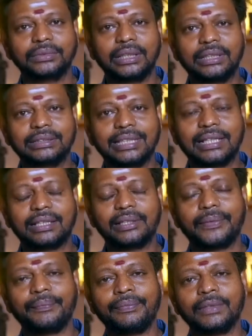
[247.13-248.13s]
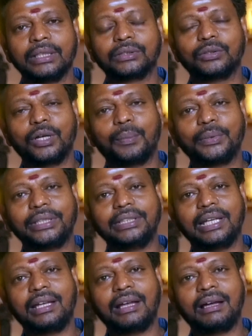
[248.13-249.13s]
அதான் சேக்கரல் ஸோ அப்போ
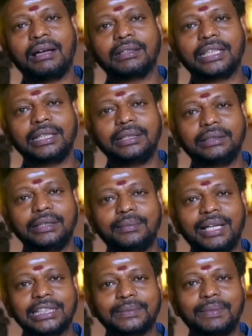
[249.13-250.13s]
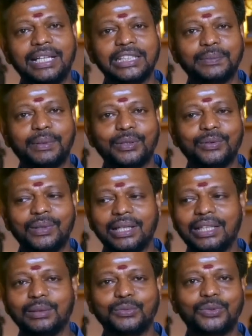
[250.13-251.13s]
எல்லாத்தையும் இம்பேலன்ஸ் பேலன்ஸ்
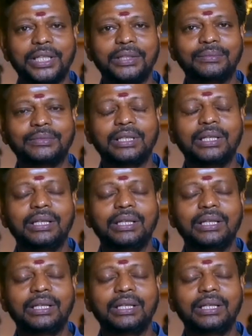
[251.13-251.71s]
பண்ணணுன்னாக்கா இந்த மூணையும்